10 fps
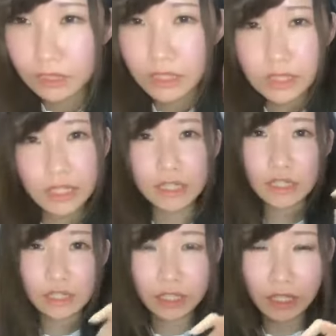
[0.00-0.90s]
と、チアーズ
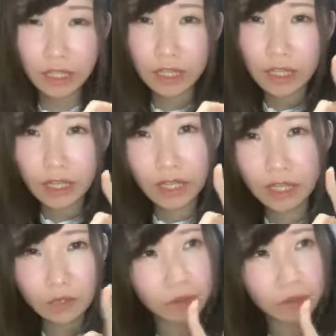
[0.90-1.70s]
ですね。えー、っ